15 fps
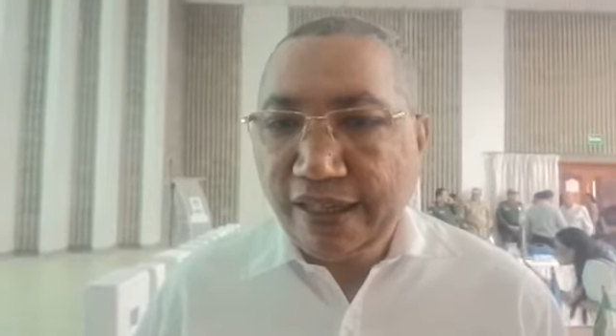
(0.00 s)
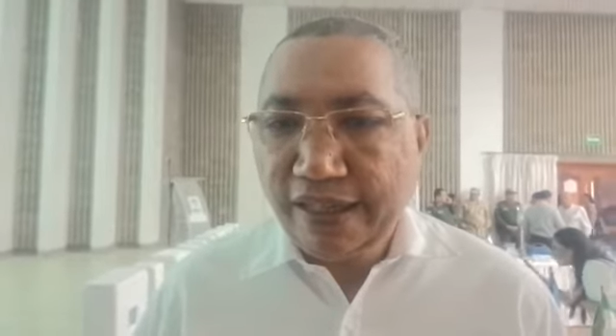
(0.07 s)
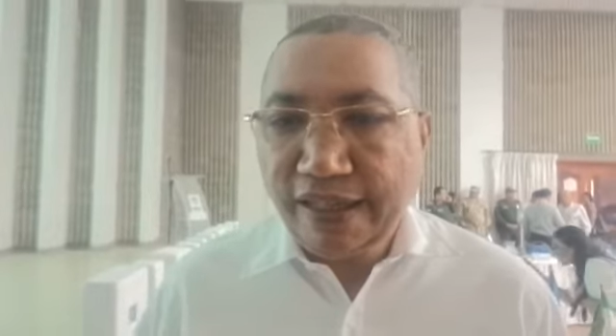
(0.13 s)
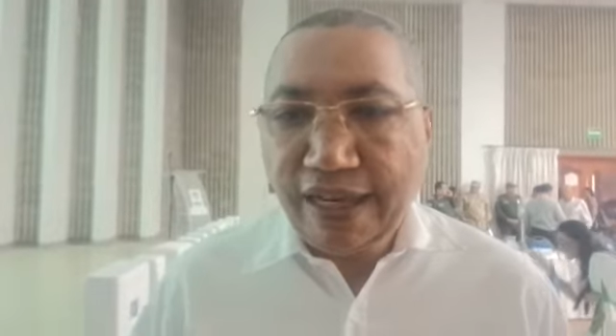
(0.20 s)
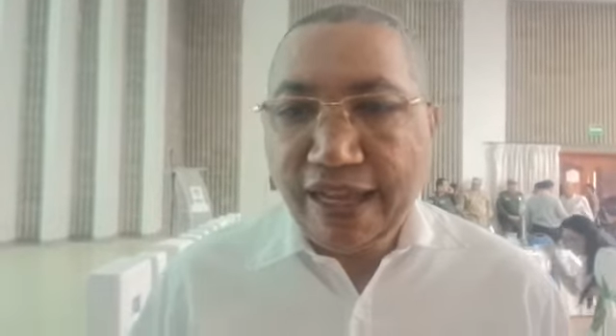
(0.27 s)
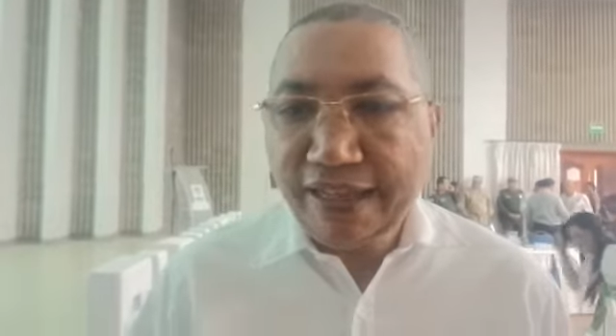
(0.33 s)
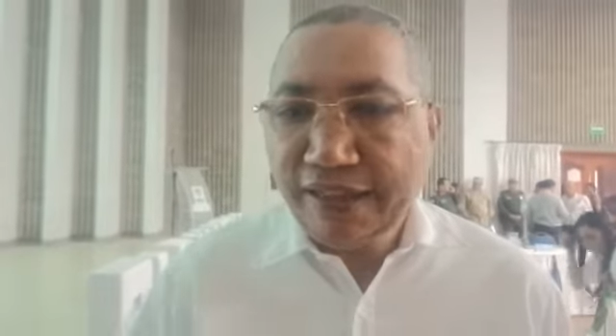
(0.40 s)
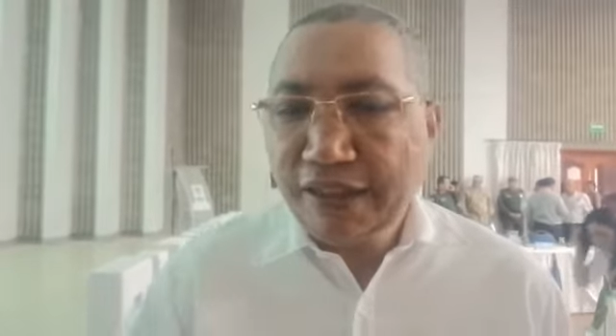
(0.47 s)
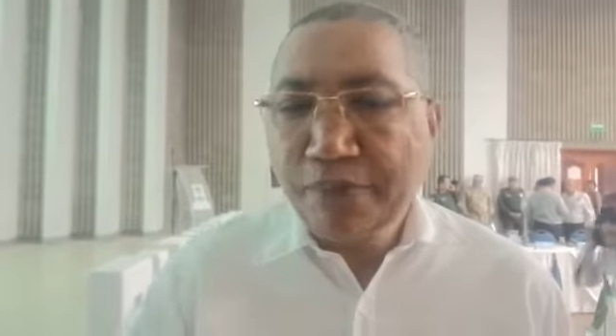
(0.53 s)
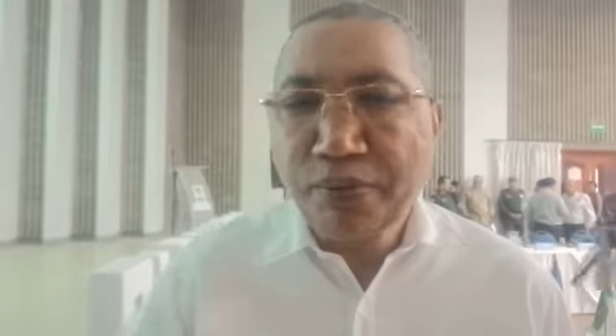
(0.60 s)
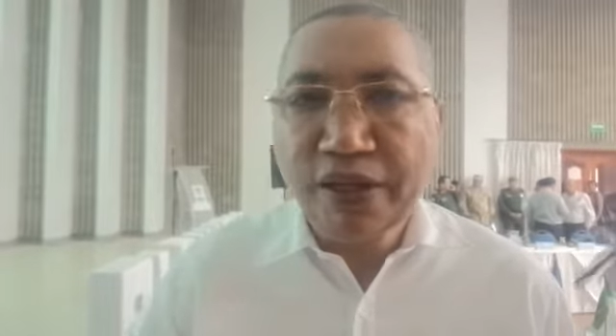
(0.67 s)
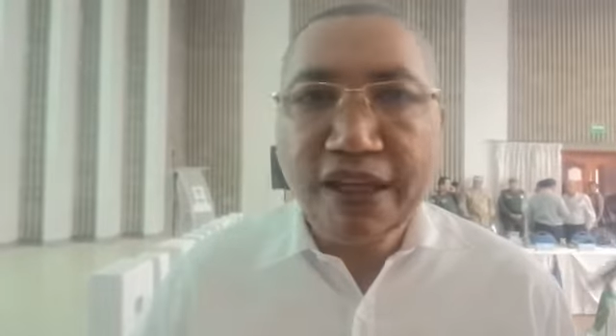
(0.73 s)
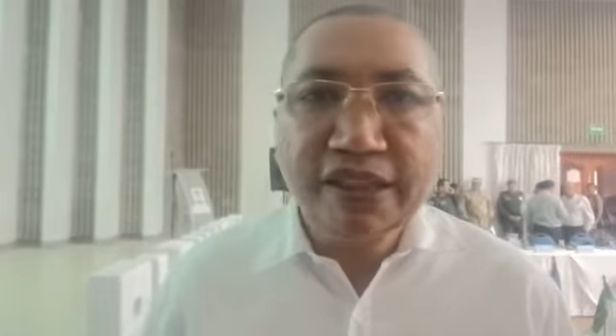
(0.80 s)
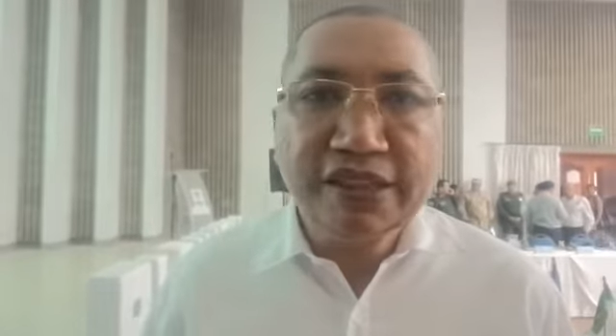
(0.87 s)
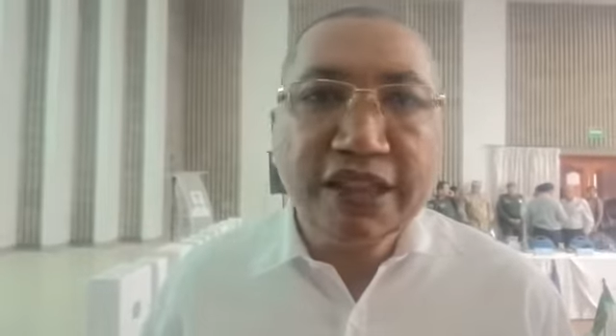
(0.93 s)
que
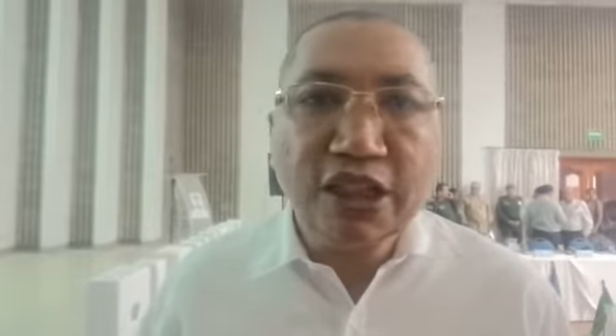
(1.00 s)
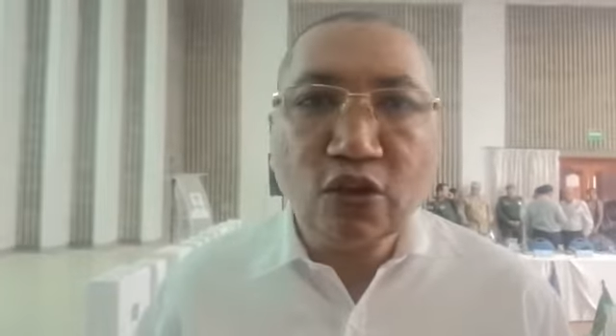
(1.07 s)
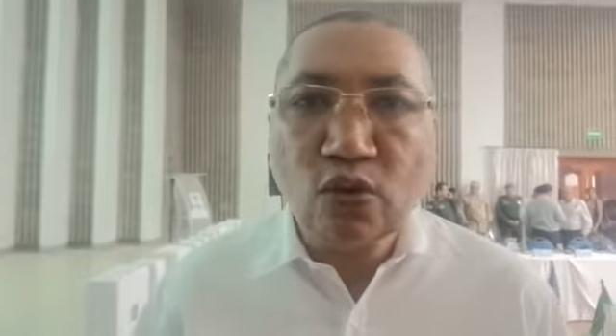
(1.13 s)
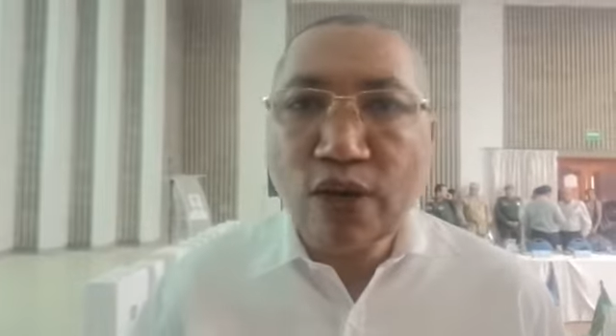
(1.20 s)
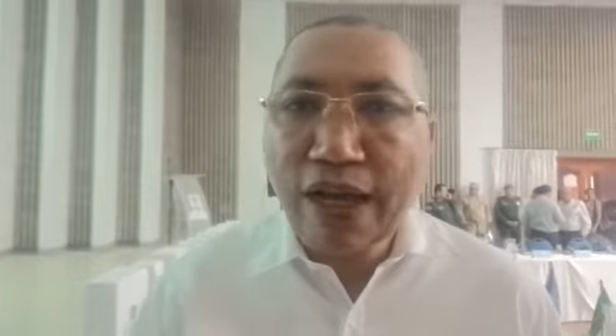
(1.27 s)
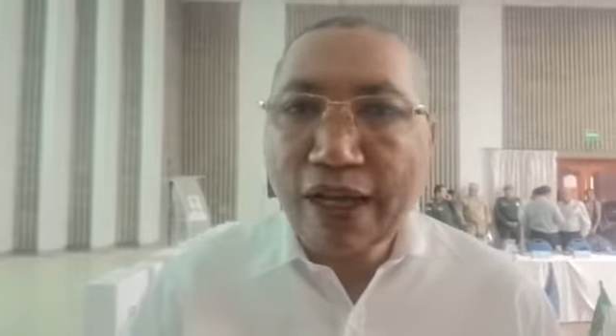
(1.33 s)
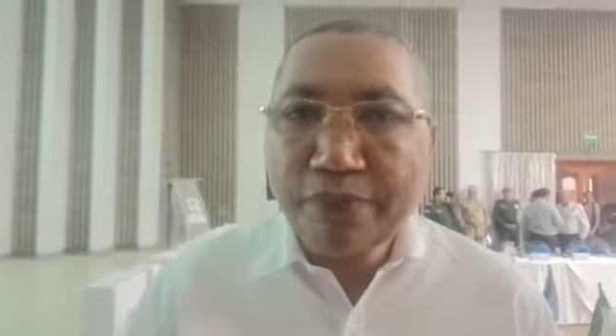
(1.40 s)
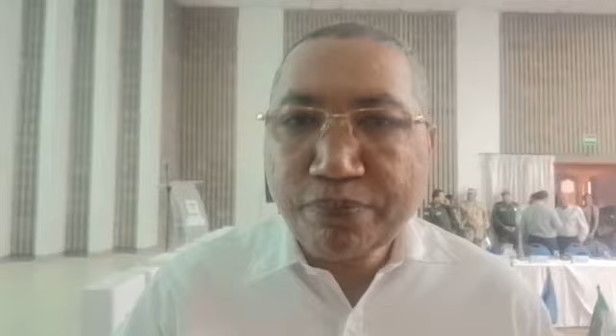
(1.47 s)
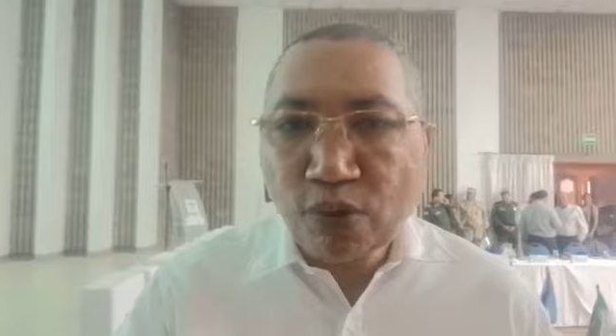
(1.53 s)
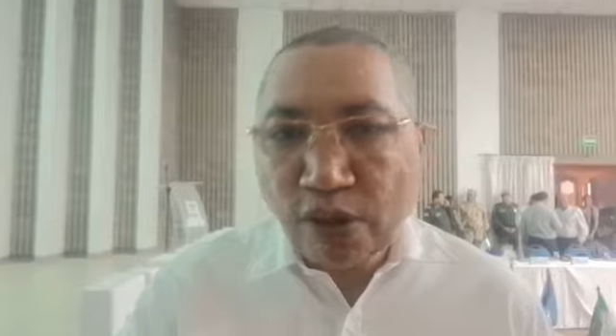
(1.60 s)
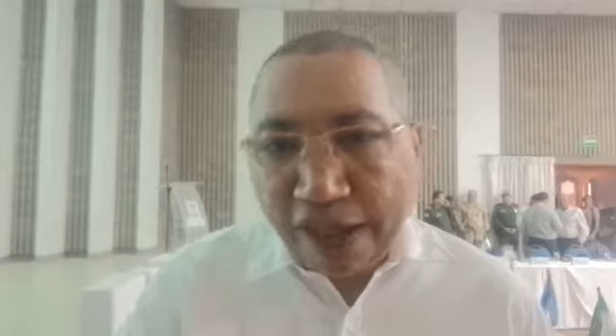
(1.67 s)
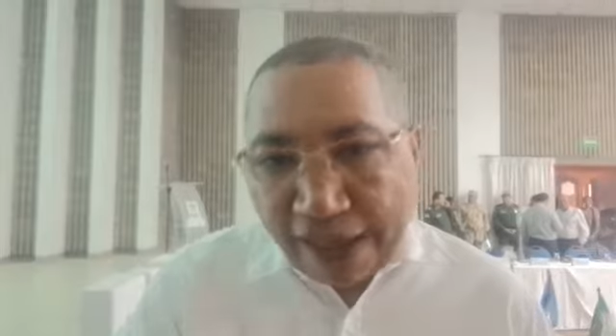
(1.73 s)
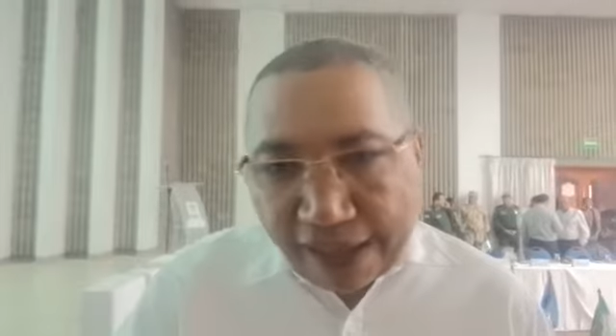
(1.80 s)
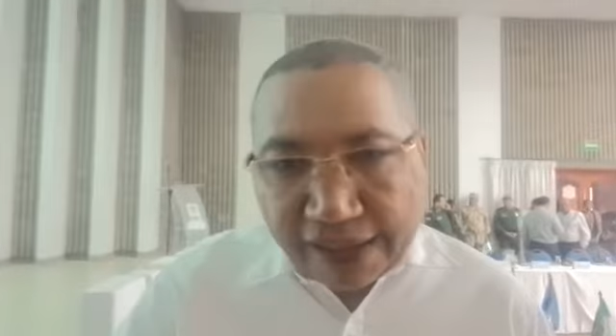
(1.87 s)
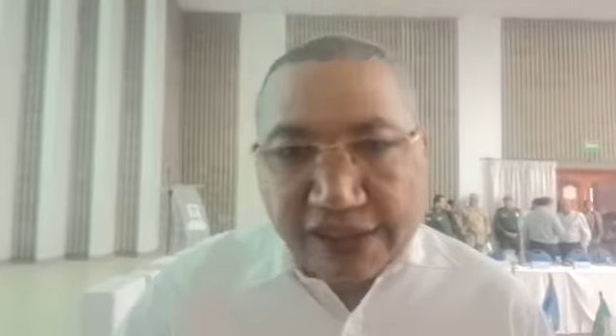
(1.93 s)
la gente puede
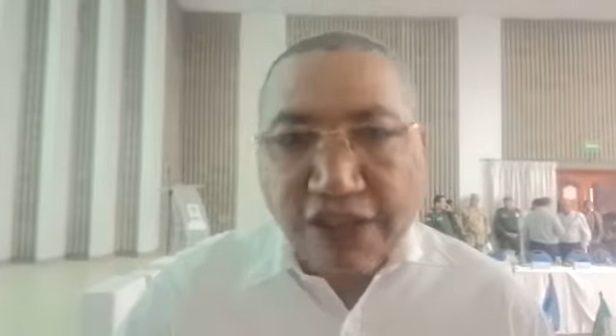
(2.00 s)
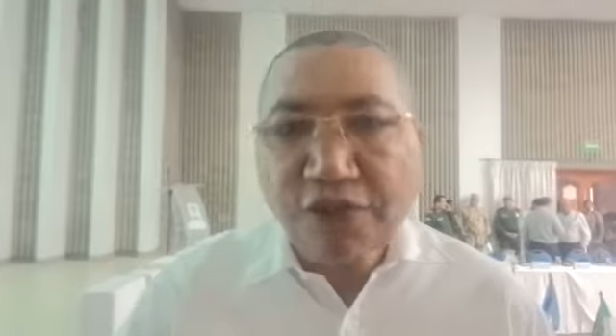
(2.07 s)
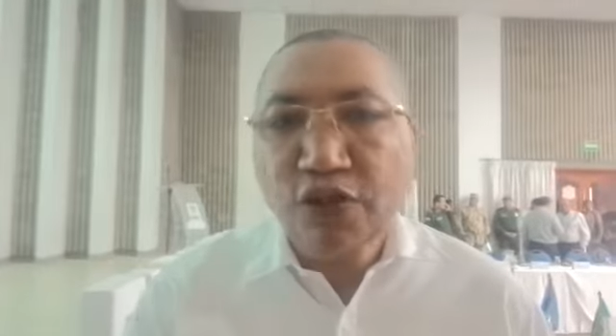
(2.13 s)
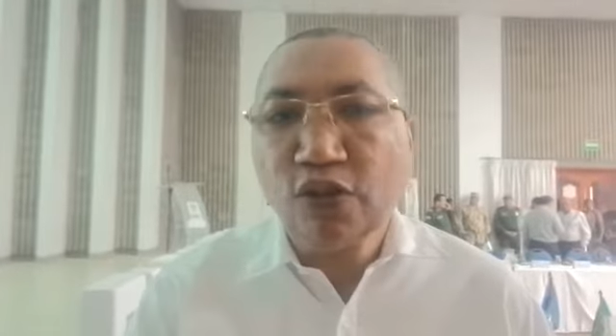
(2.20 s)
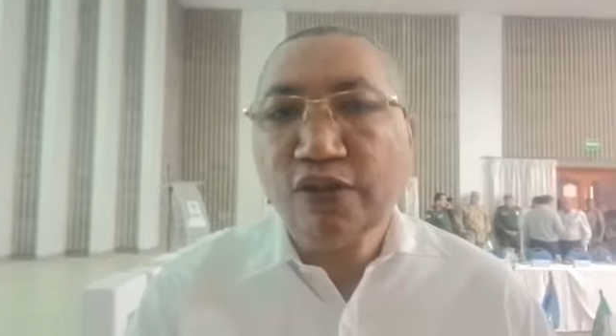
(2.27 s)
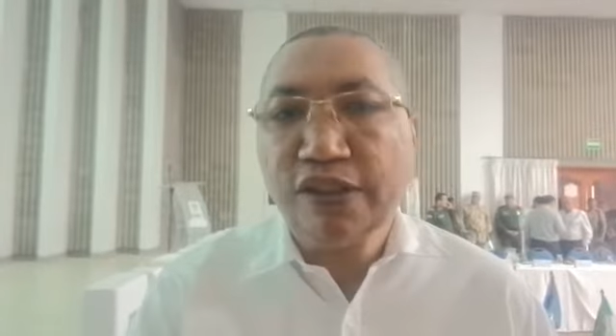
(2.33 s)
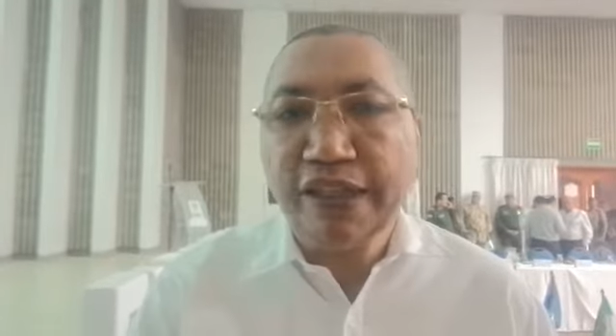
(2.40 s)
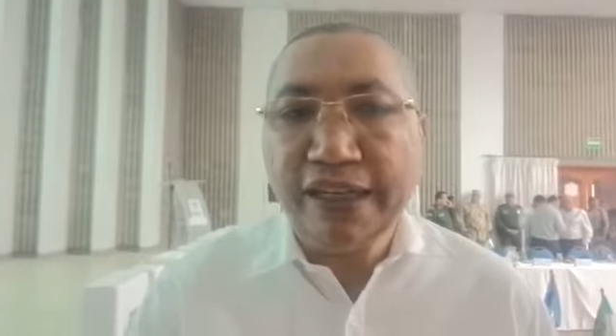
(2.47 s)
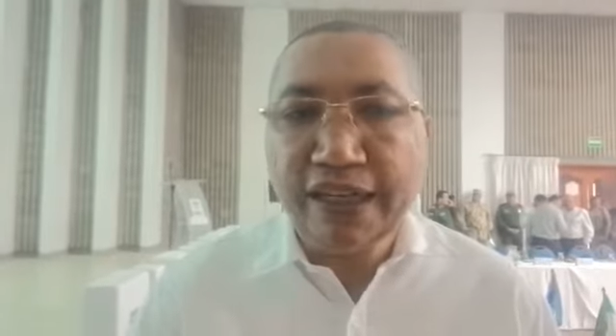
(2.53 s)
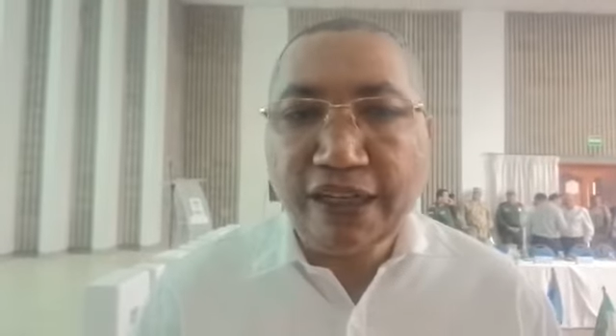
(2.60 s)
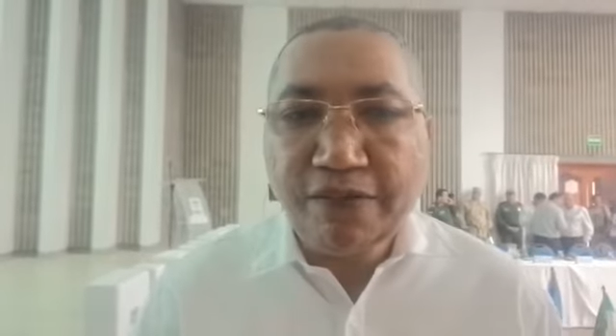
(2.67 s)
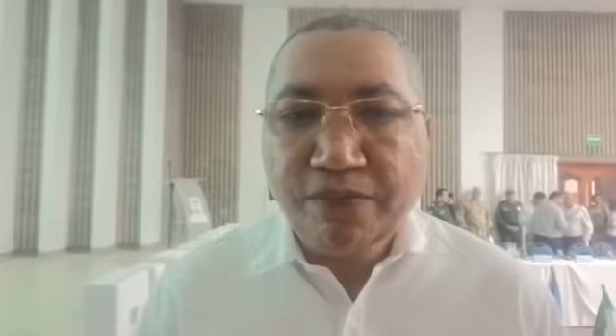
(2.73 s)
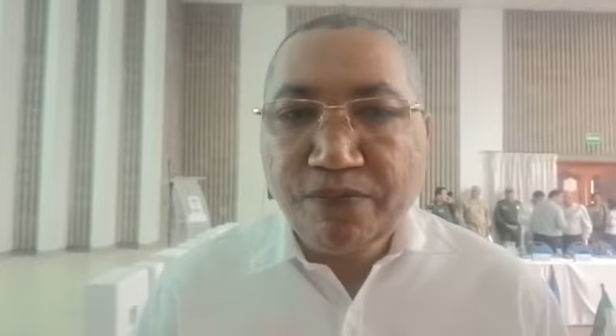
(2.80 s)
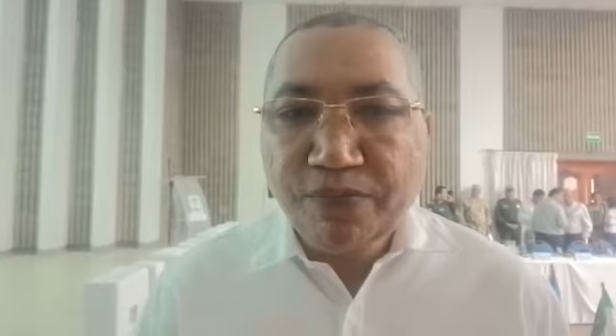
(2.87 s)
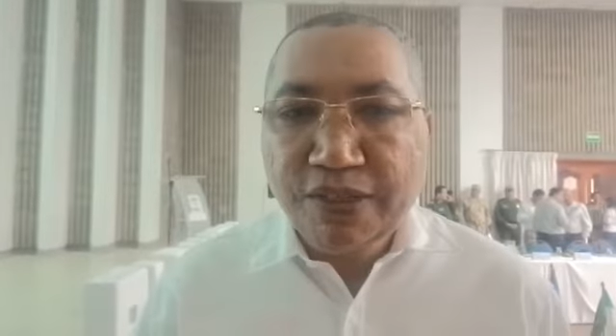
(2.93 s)
circular por esa
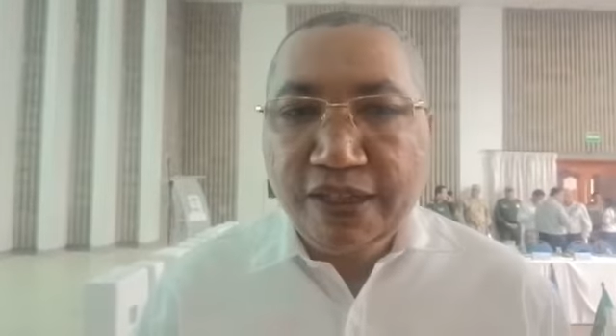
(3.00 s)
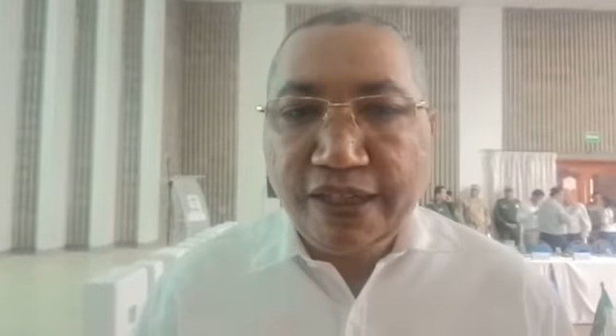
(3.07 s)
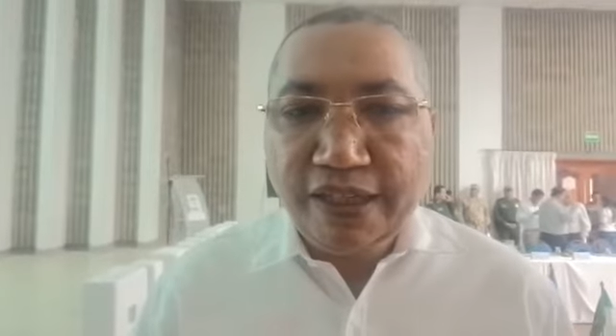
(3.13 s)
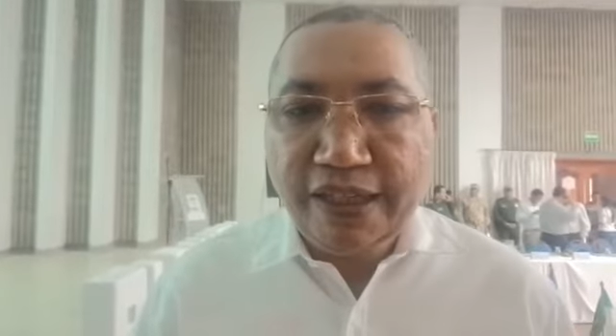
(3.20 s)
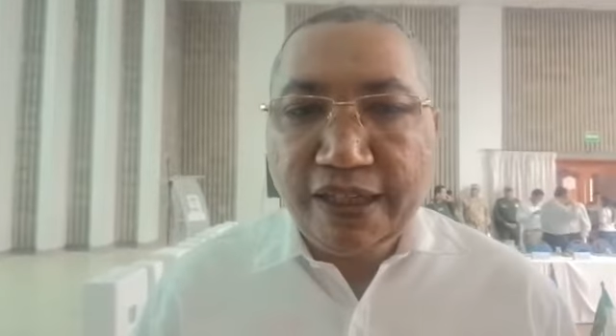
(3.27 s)
frontera